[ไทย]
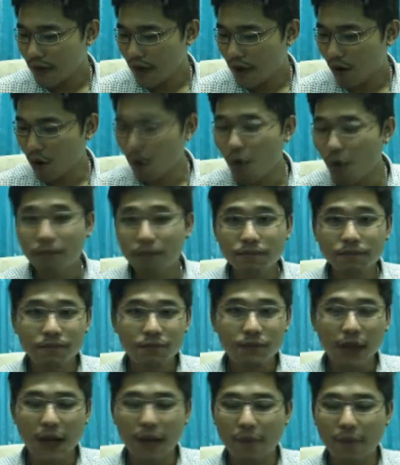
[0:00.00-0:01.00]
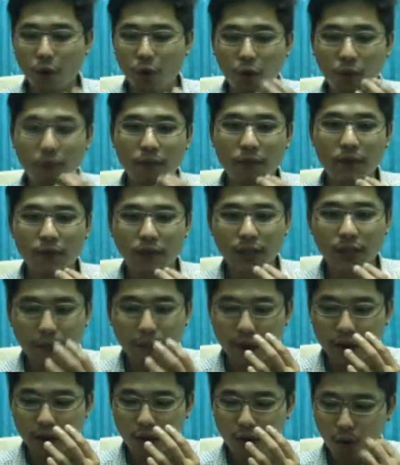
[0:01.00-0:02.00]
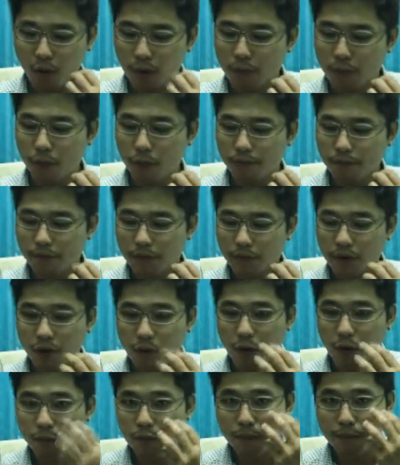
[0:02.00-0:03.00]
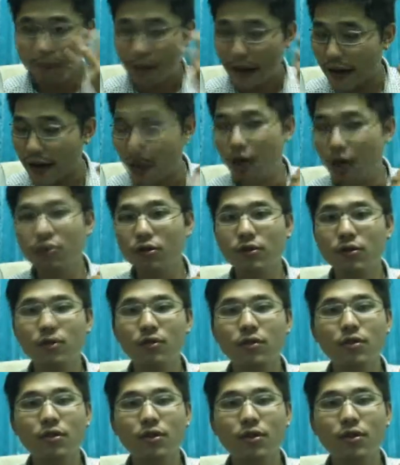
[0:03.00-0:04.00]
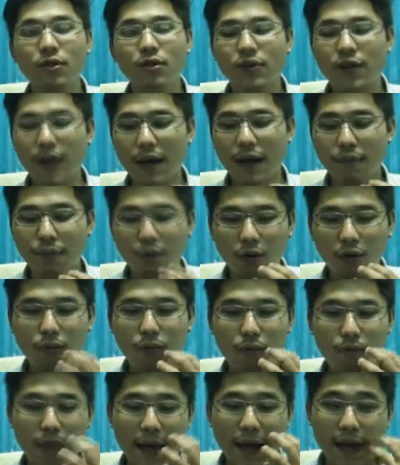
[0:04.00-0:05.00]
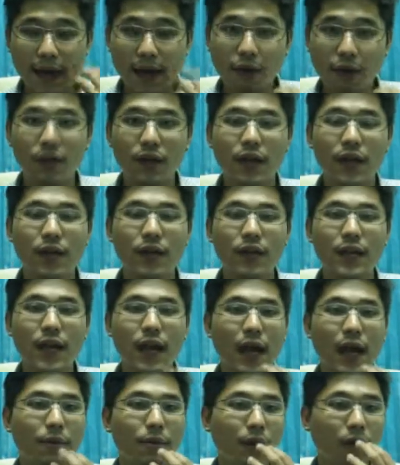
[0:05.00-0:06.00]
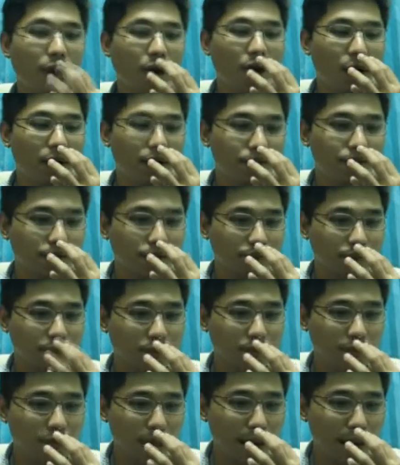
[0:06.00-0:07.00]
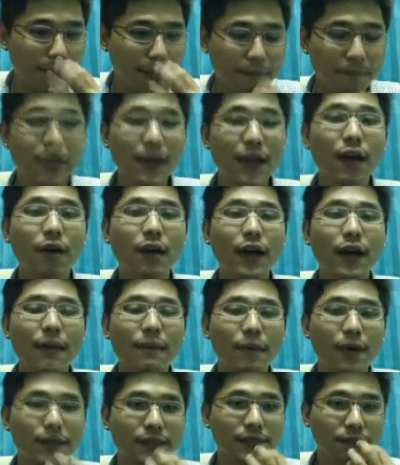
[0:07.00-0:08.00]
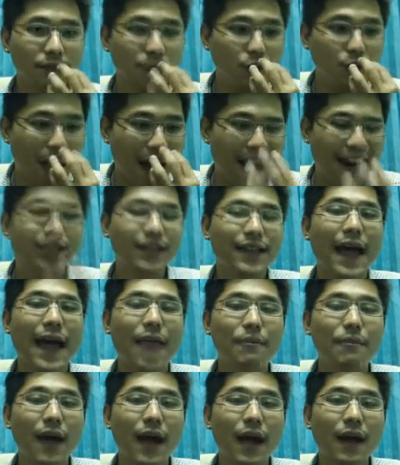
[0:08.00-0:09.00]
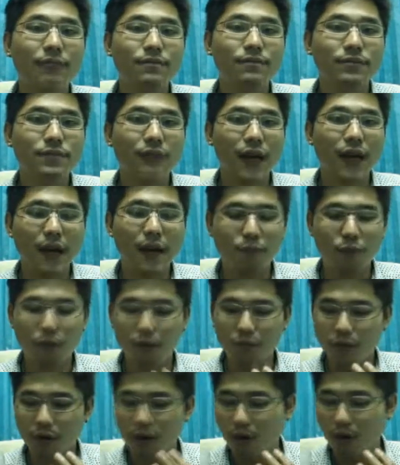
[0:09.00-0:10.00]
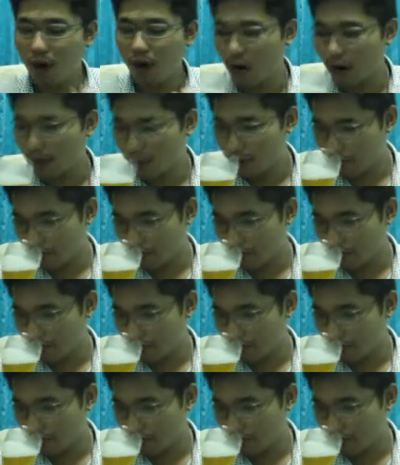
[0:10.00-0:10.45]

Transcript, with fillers: เนี่ยขมนะครับขมดื่มเข้าไปขมปุ๊บไปเร็วนะครับขมปุ๊บไปเร็วเลยนะครับแล้วก็แป๊บเดียวนะครับก็จะมีหวานตามมานะครับผมแล้วก็